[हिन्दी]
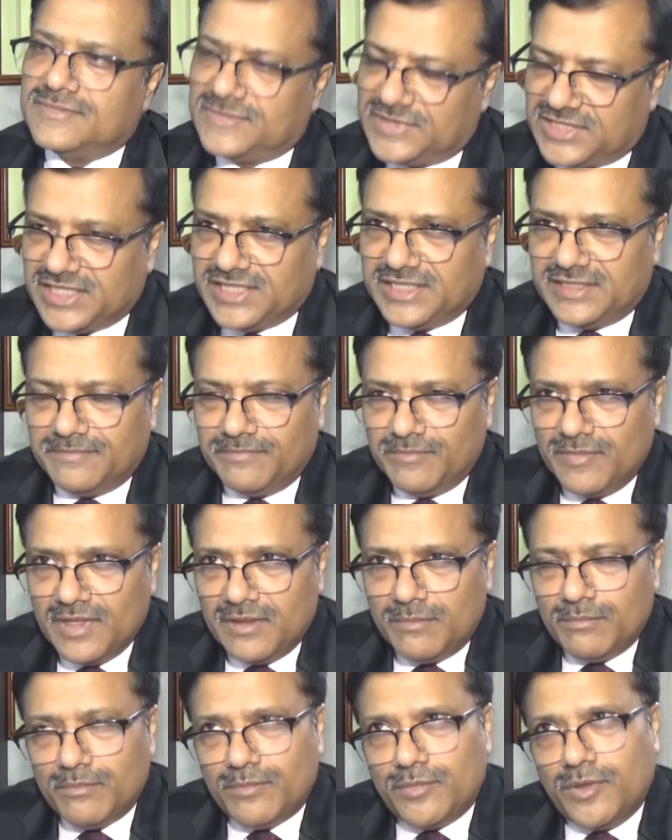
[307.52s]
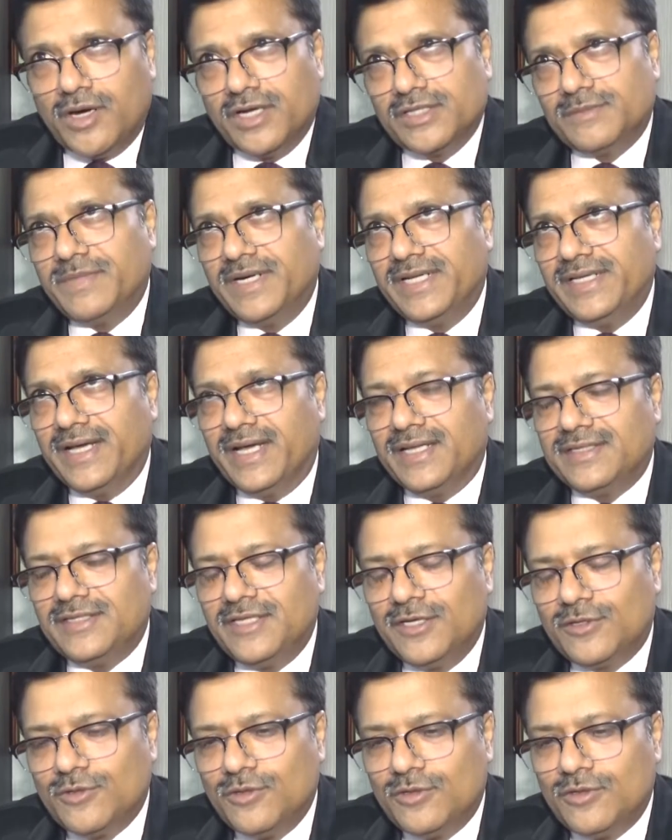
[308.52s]
जी बहुत बढ़िया
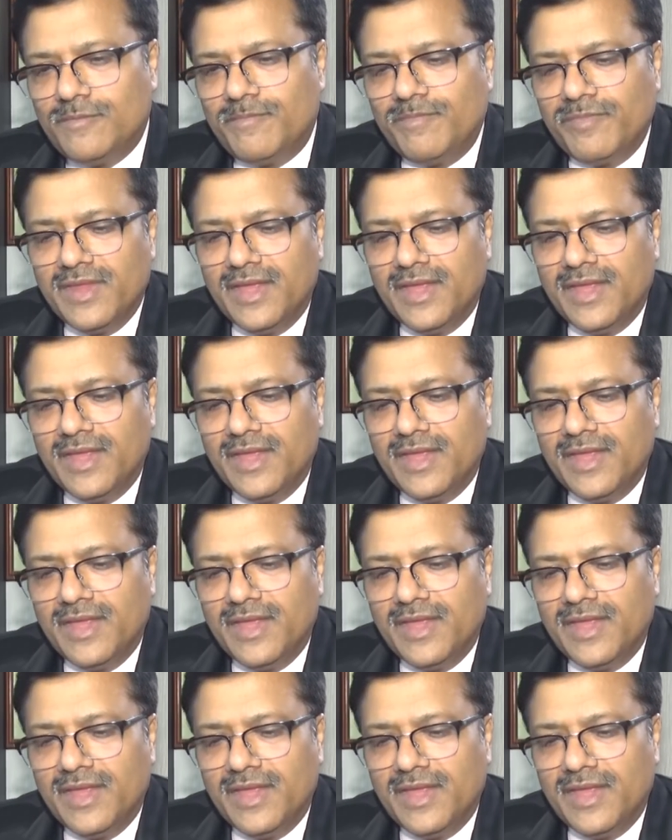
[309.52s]
देखो